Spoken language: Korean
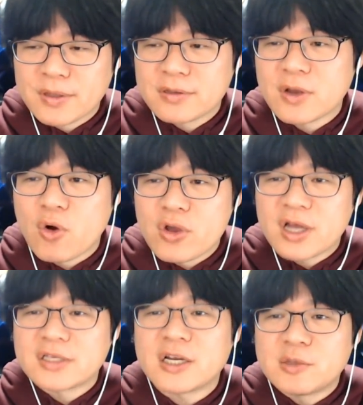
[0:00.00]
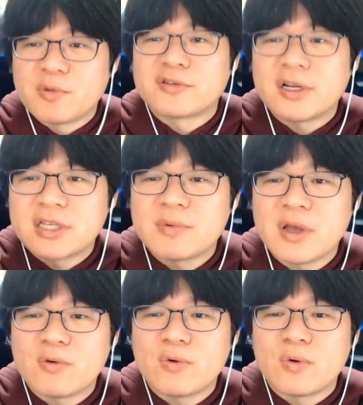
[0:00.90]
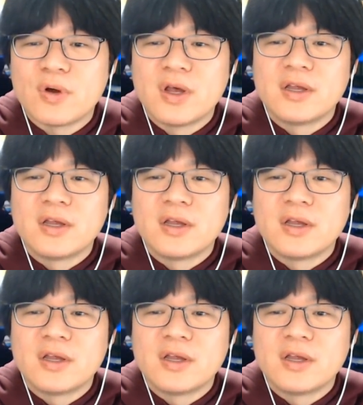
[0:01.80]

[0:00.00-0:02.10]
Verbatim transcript: 있는데 거기까지 가서 멱살잡이하고